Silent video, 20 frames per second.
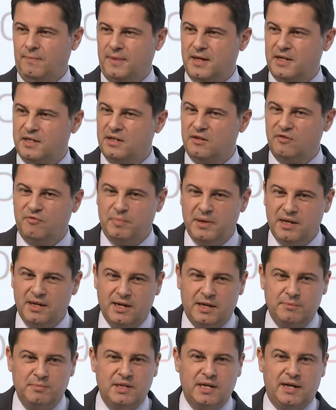Der
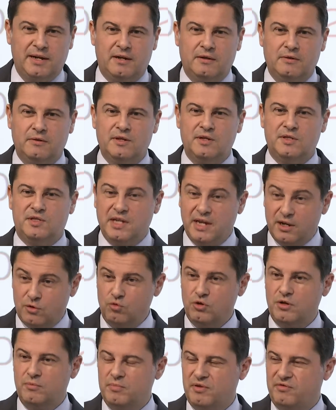DFB hat mit einer sehr
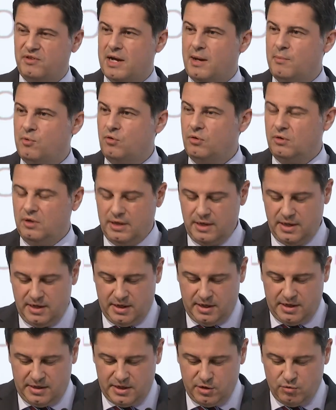guten Bewerbung
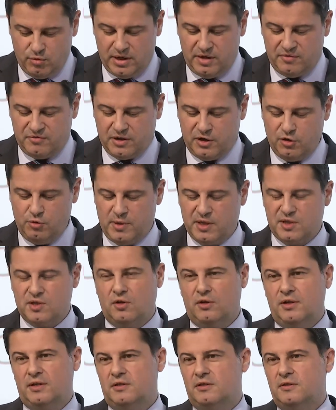die UEFA
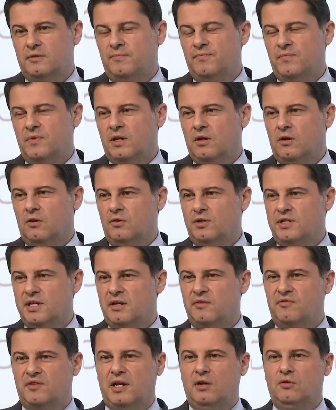überzeugt und
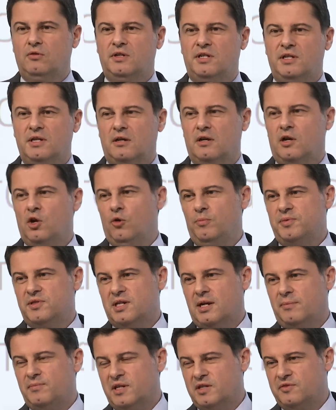DFL und ihre
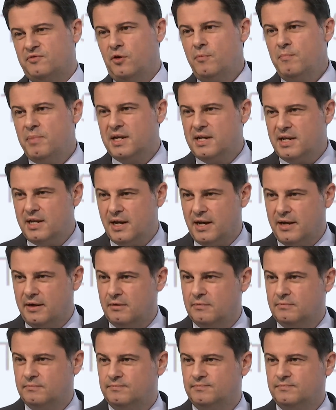Clubs haben das von Beginn
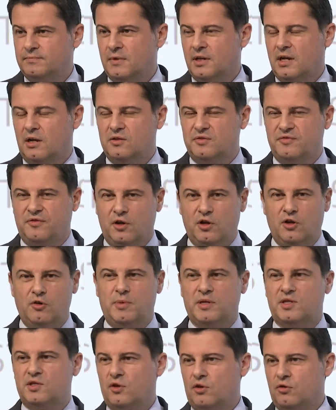an aus voller
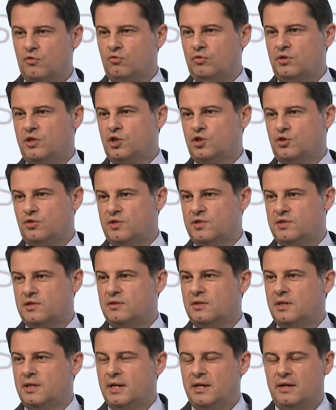Überzeugung
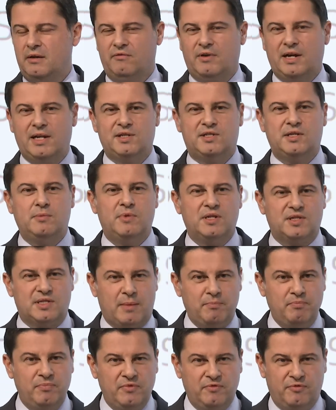unterstützt, weil es dem
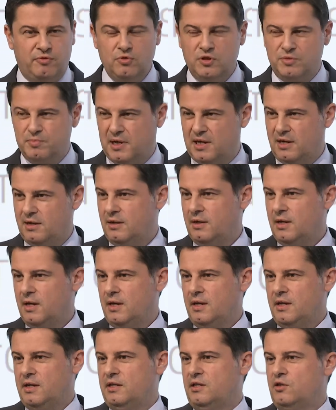gesamten Fußball
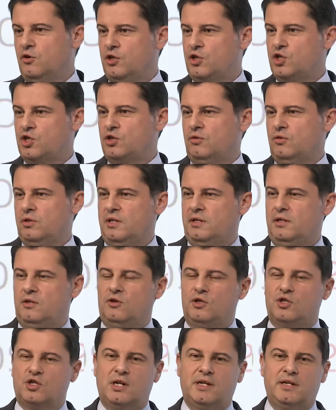in, in
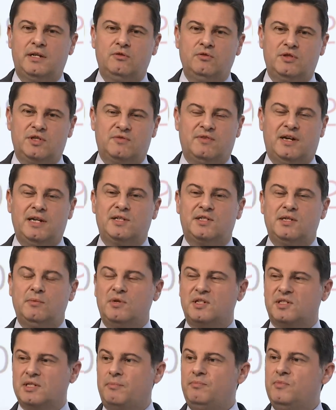Deutschland nutzt, weil es
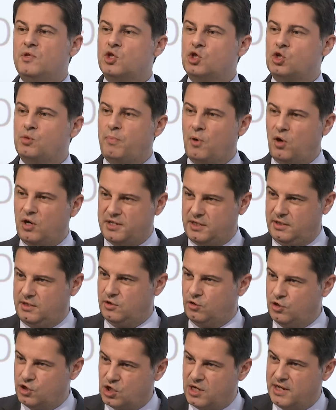dem gesamten Sport in
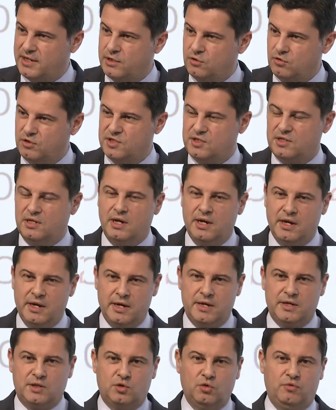Deutschland nutzt,
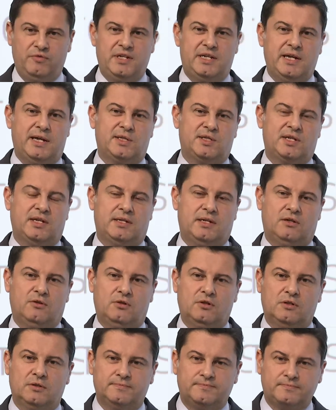so wie derzeit
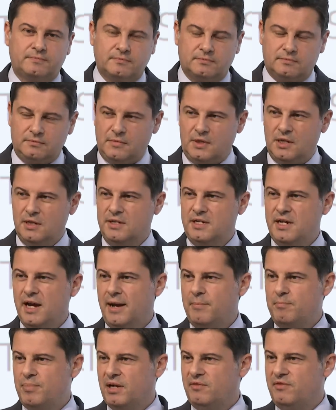auch die
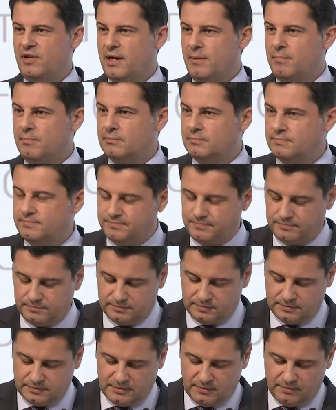Handball-WM.
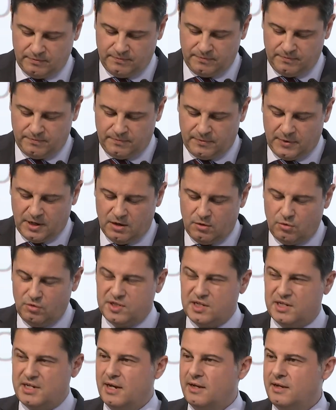
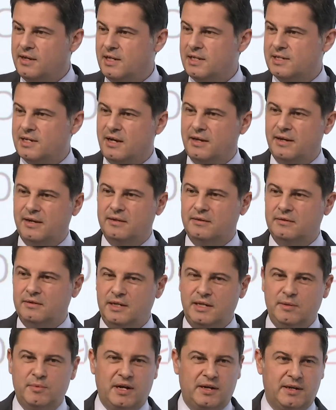Unser Dank gilt daher,
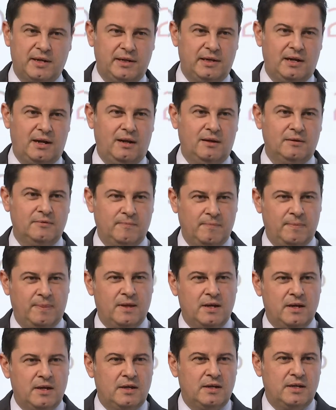lieber Herr Grindel,
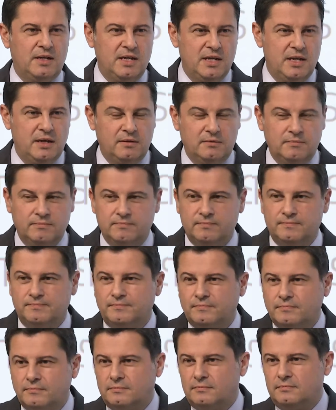Ihnen
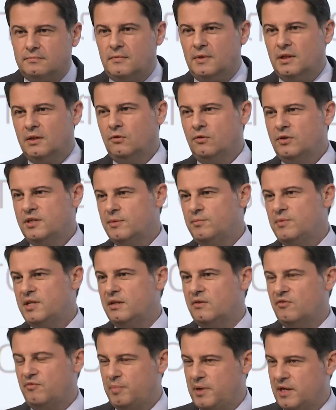und dem
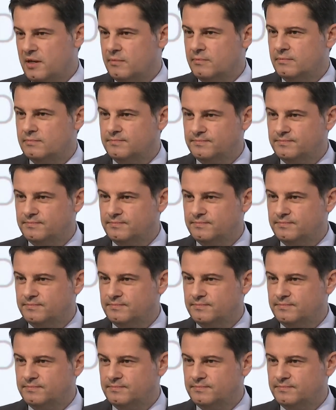DFB.